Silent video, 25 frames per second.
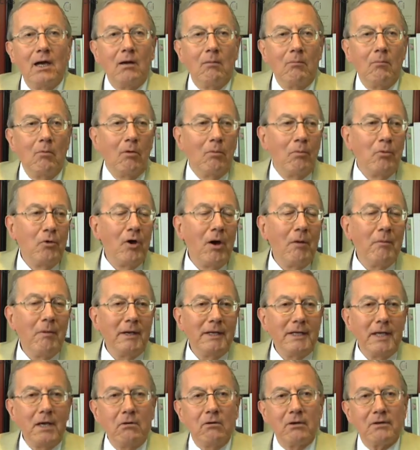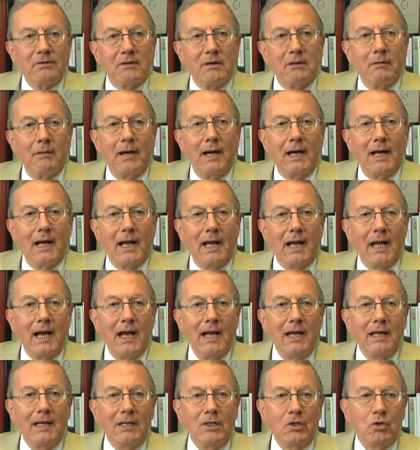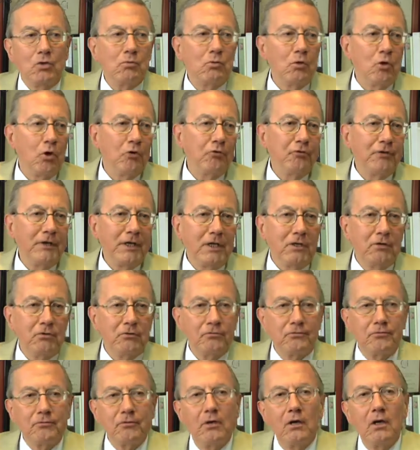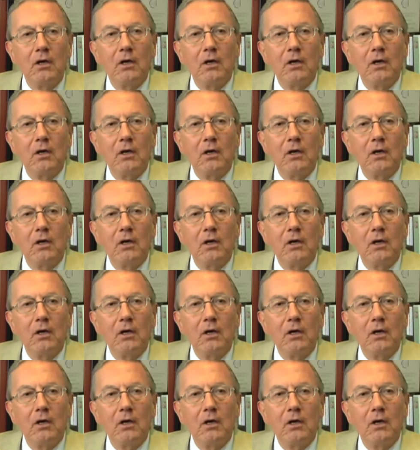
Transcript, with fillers: Volvió a México a trabajar acá y tuvo dos hijos,